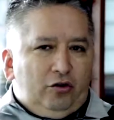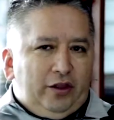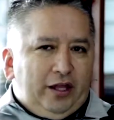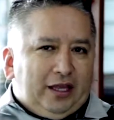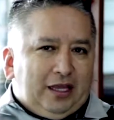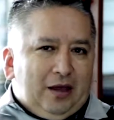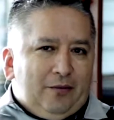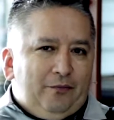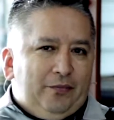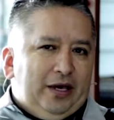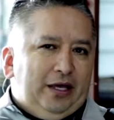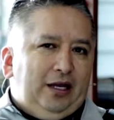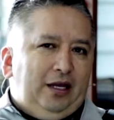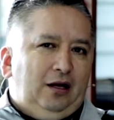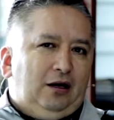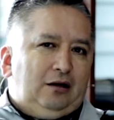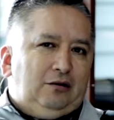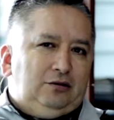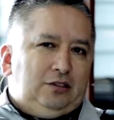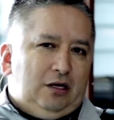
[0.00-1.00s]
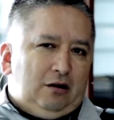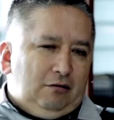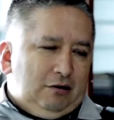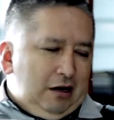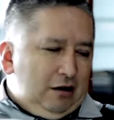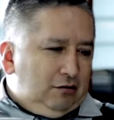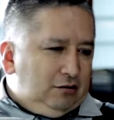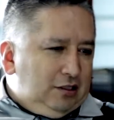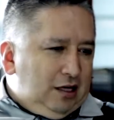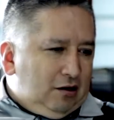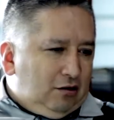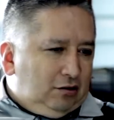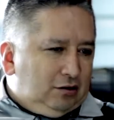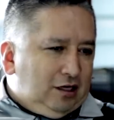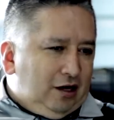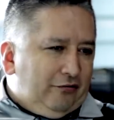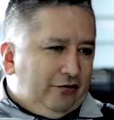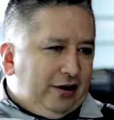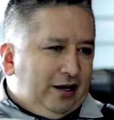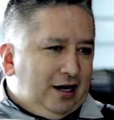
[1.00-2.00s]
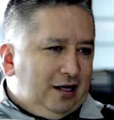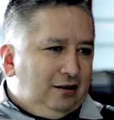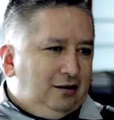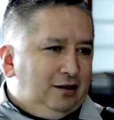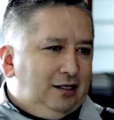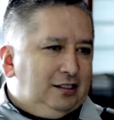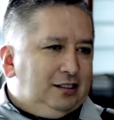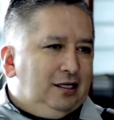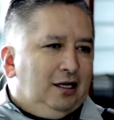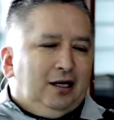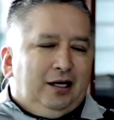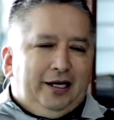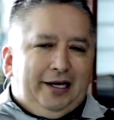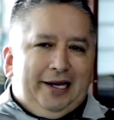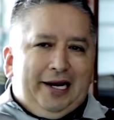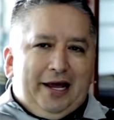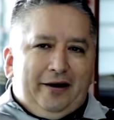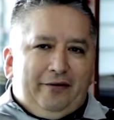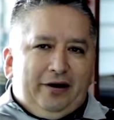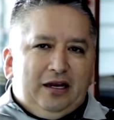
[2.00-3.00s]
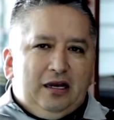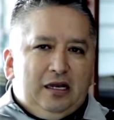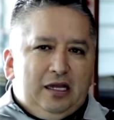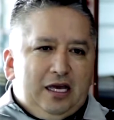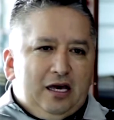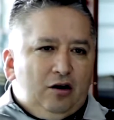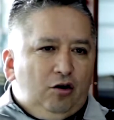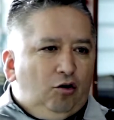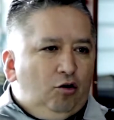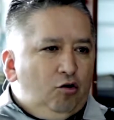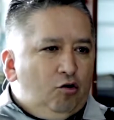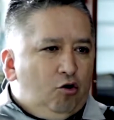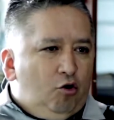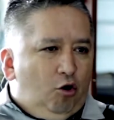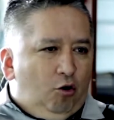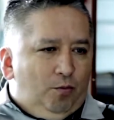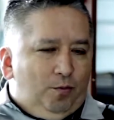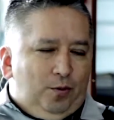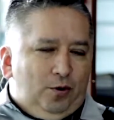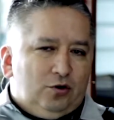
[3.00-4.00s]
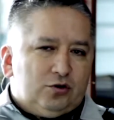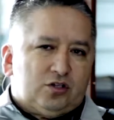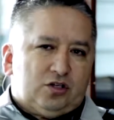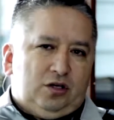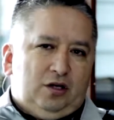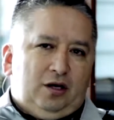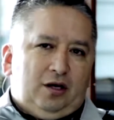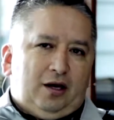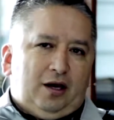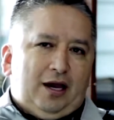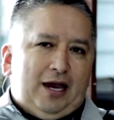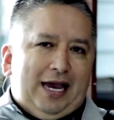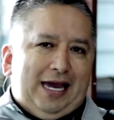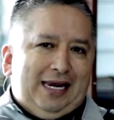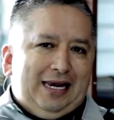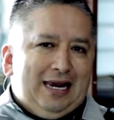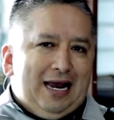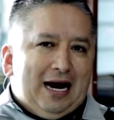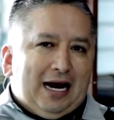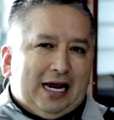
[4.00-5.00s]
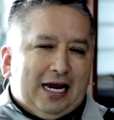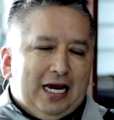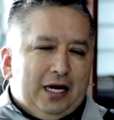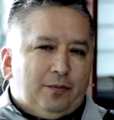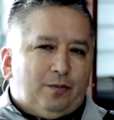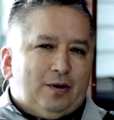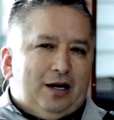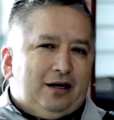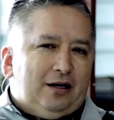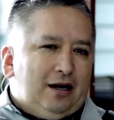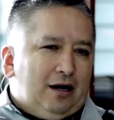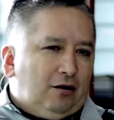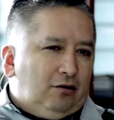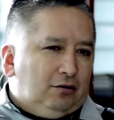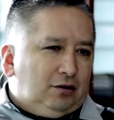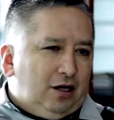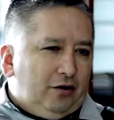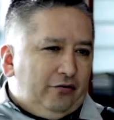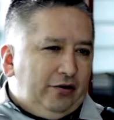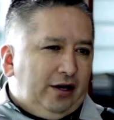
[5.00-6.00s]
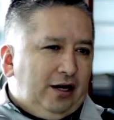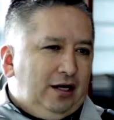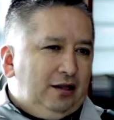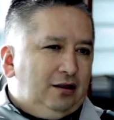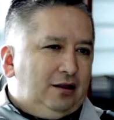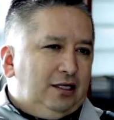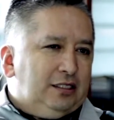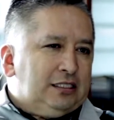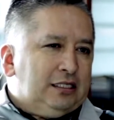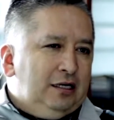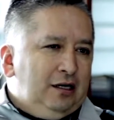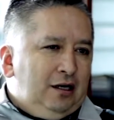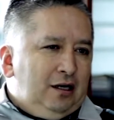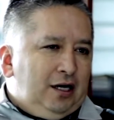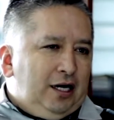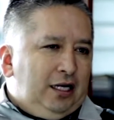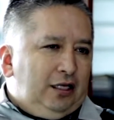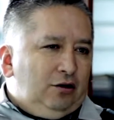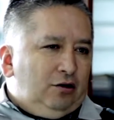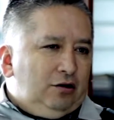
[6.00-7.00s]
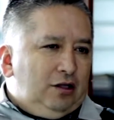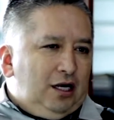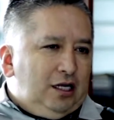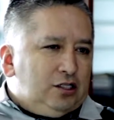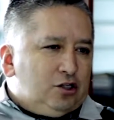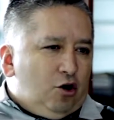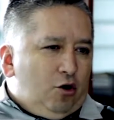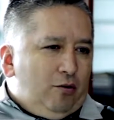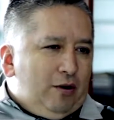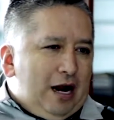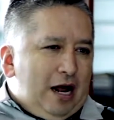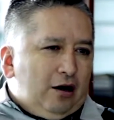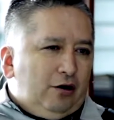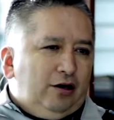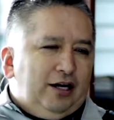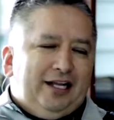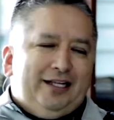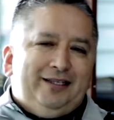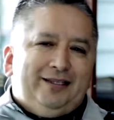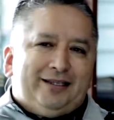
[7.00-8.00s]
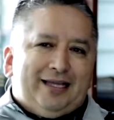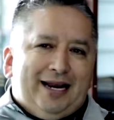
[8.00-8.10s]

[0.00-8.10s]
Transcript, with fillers: en donde también incluyeron a los narcotraficantes y le vendieron cupos en la JEP a narcotraficantes, en donde les cobraron